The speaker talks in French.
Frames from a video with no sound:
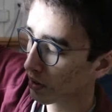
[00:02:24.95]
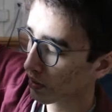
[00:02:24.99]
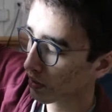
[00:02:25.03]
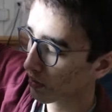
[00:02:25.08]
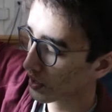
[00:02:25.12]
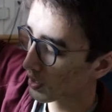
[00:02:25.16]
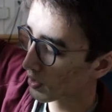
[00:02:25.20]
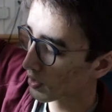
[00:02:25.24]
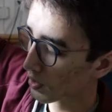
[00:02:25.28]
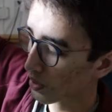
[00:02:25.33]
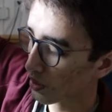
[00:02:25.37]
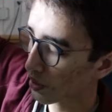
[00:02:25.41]

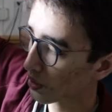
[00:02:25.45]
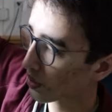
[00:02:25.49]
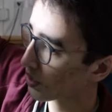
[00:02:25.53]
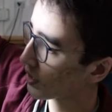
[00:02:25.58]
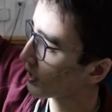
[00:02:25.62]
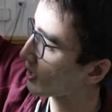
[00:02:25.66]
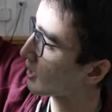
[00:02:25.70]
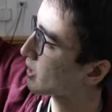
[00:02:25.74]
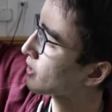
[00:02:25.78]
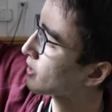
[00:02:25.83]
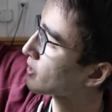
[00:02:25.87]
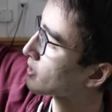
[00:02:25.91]
Victor,
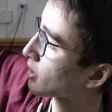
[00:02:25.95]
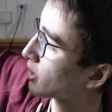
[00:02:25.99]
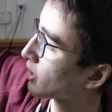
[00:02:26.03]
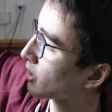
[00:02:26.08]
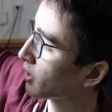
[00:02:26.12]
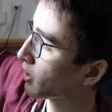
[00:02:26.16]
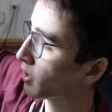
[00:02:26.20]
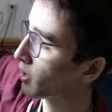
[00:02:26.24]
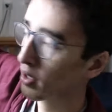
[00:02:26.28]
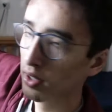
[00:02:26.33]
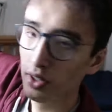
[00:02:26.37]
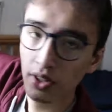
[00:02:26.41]

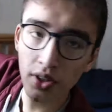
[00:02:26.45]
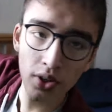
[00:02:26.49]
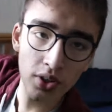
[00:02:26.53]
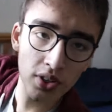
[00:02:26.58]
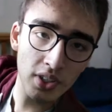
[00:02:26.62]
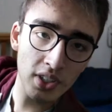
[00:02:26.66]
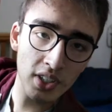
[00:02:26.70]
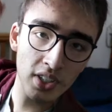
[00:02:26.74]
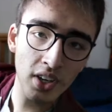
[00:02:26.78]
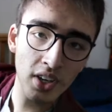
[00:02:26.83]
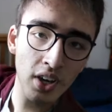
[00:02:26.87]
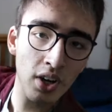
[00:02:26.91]
X-Ray,
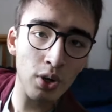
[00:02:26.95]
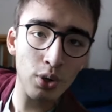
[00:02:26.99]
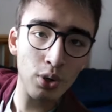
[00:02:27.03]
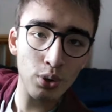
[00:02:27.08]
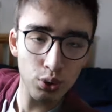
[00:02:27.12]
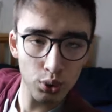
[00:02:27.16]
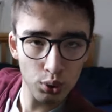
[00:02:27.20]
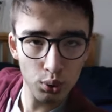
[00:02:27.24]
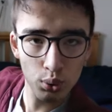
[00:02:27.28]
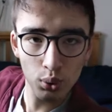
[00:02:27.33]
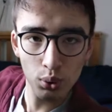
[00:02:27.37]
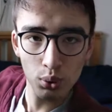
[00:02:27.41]
Yankee,
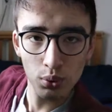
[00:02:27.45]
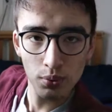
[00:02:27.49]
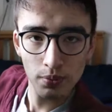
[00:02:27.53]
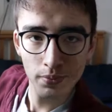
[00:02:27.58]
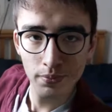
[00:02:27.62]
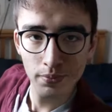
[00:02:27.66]
Zulu